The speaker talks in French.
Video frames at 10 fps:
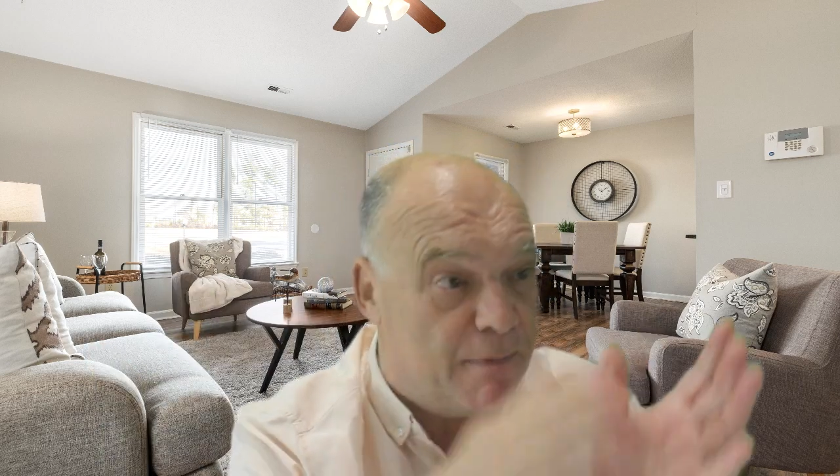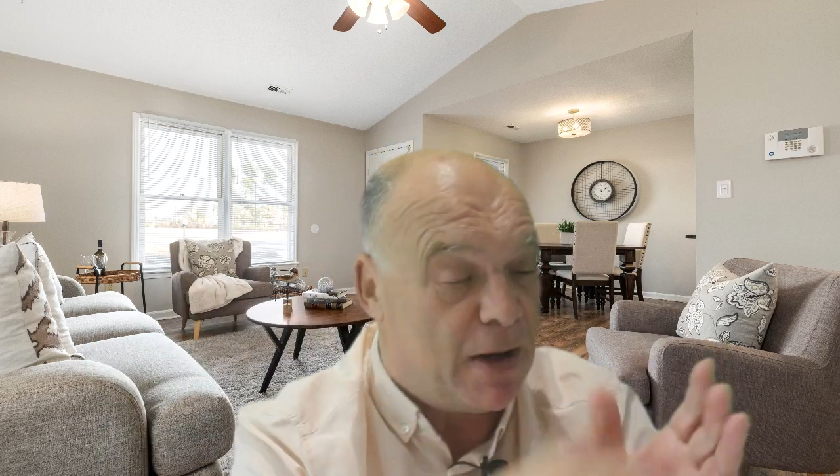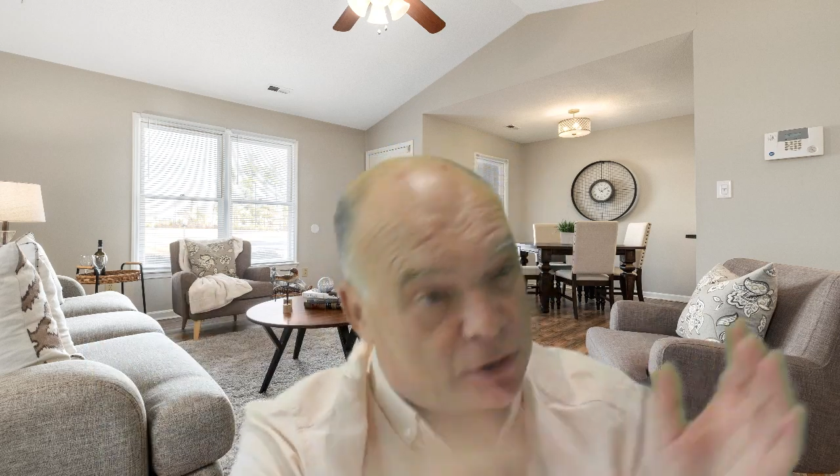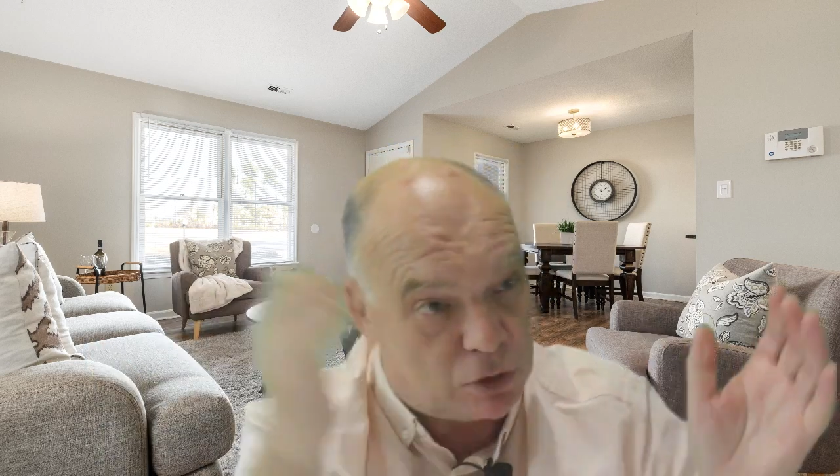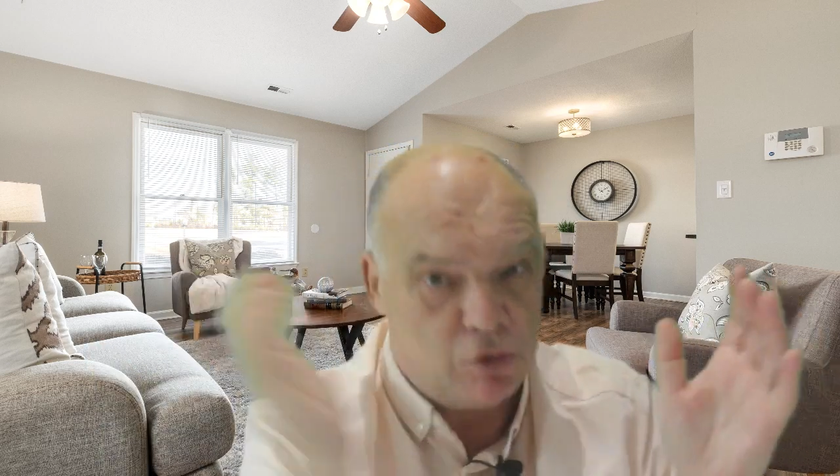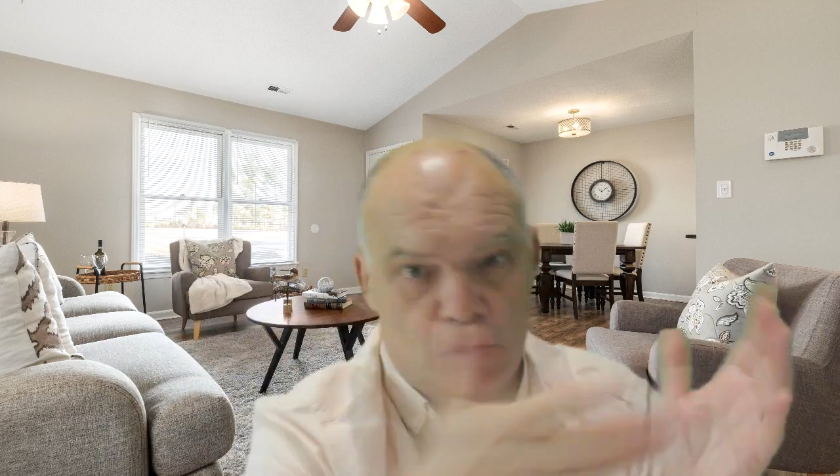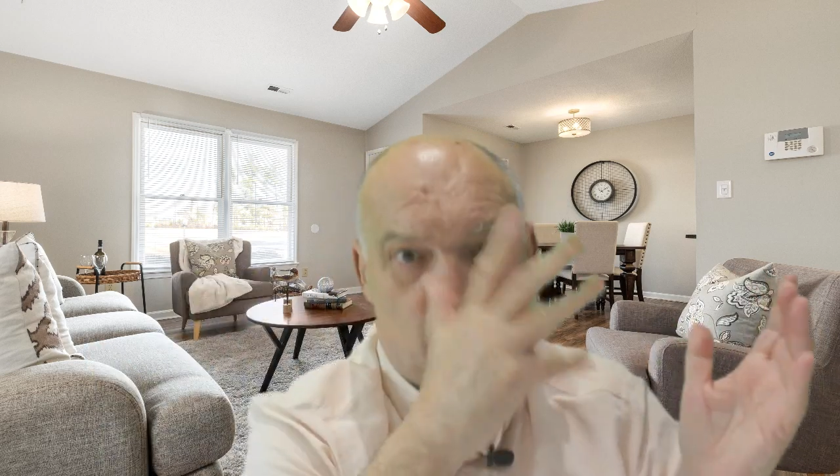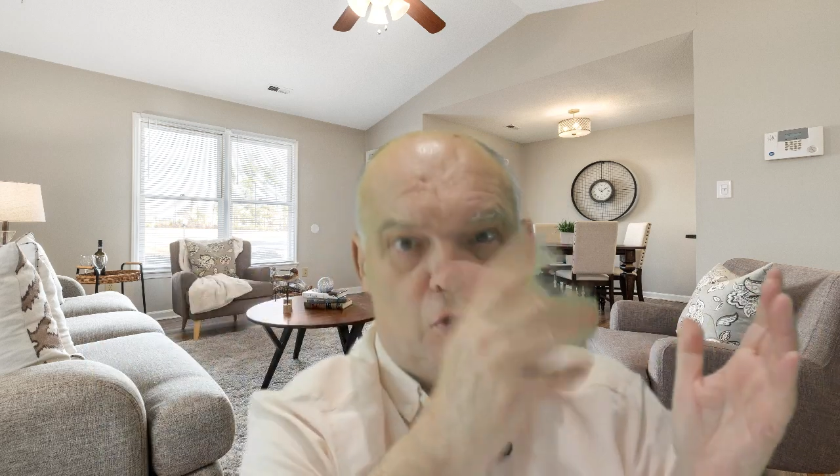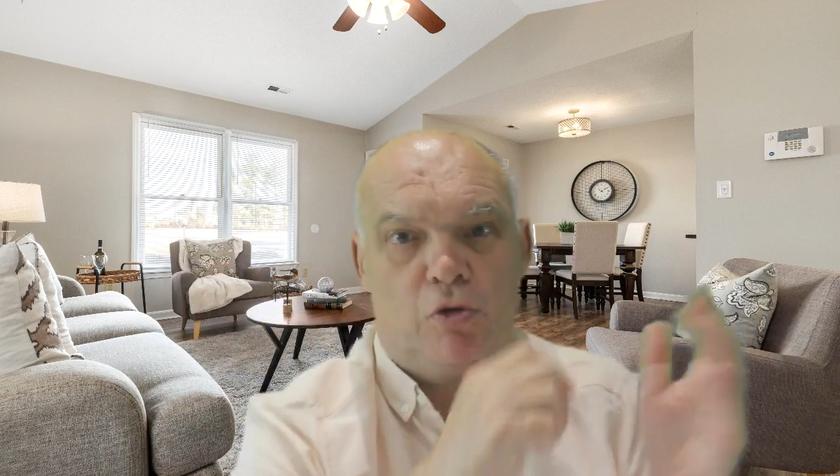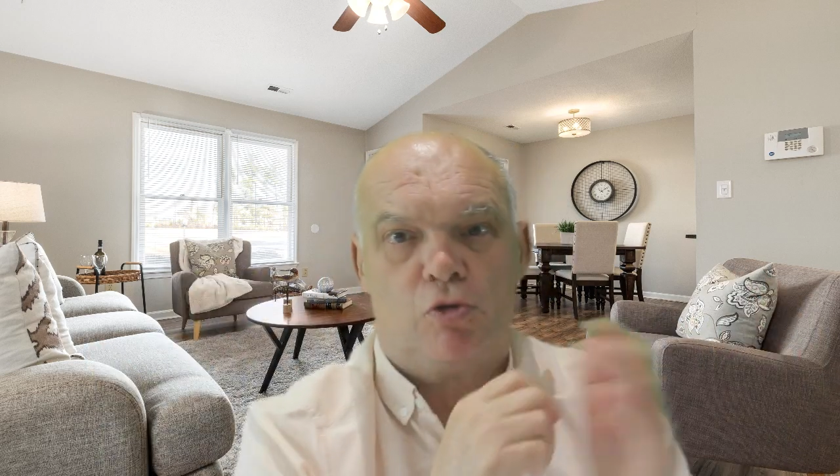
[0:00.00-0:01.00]
abattre
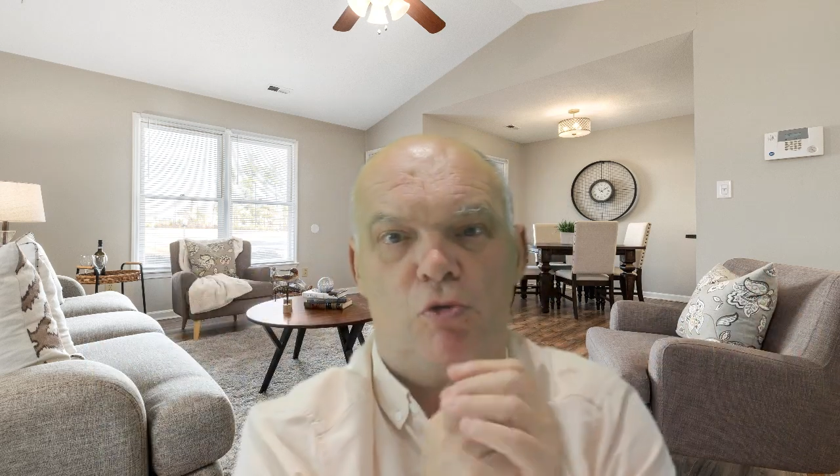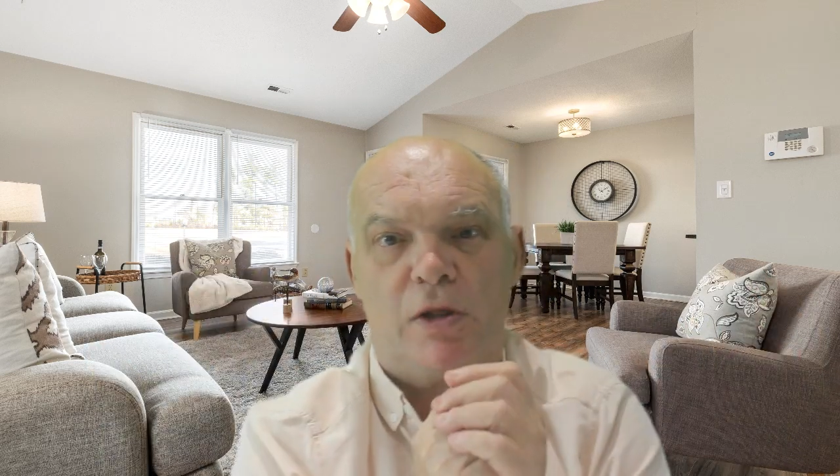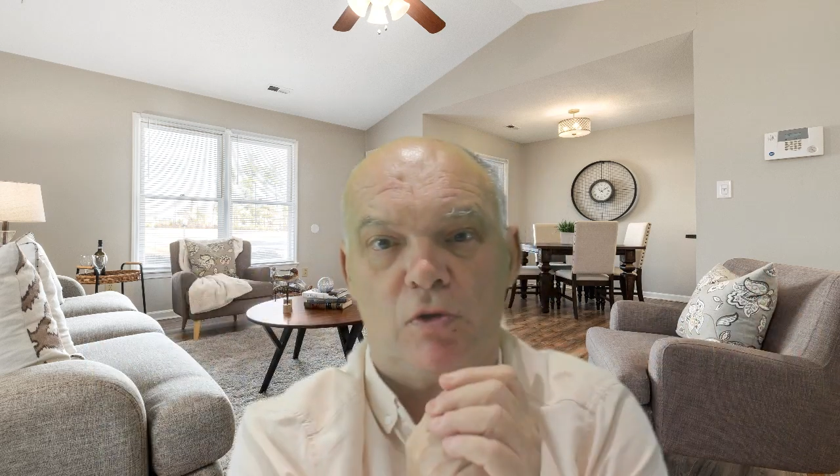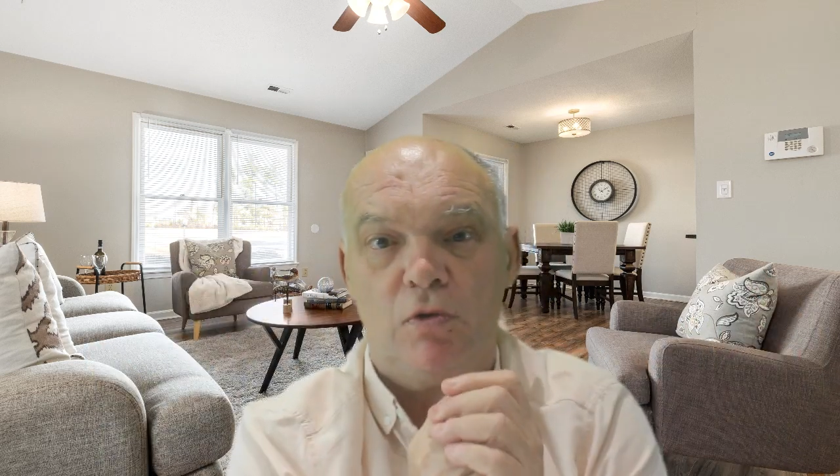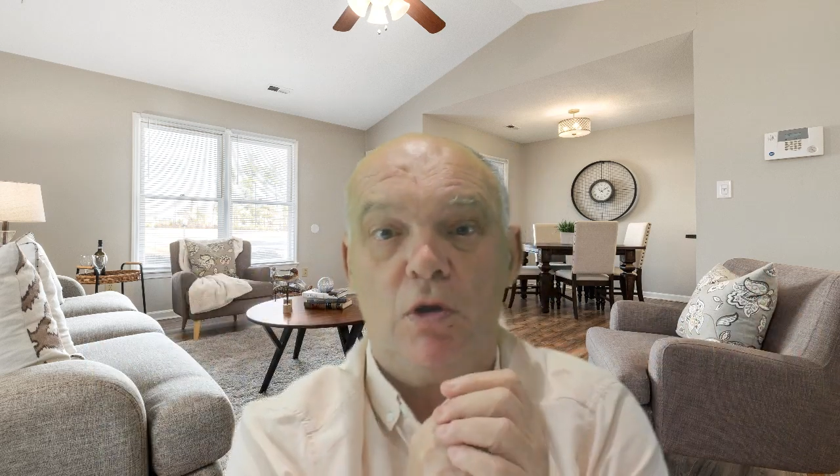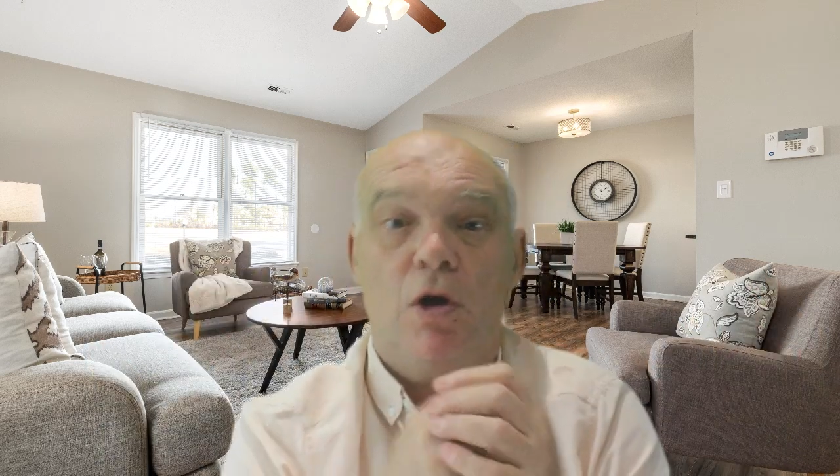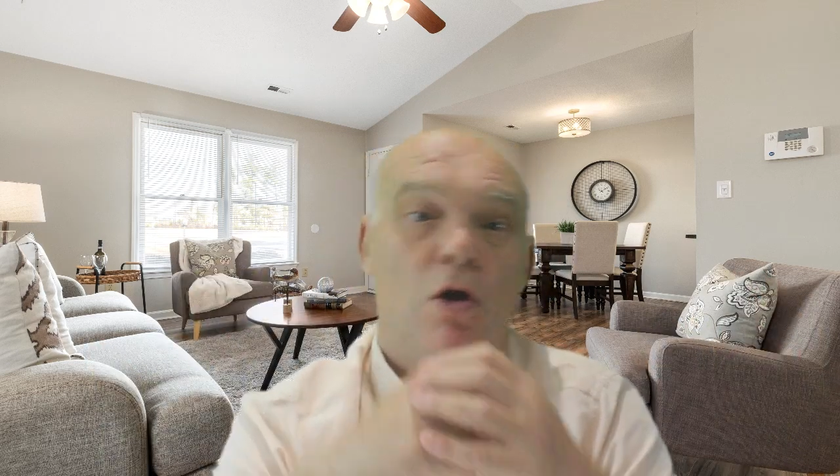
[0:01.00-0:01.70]
une cloison,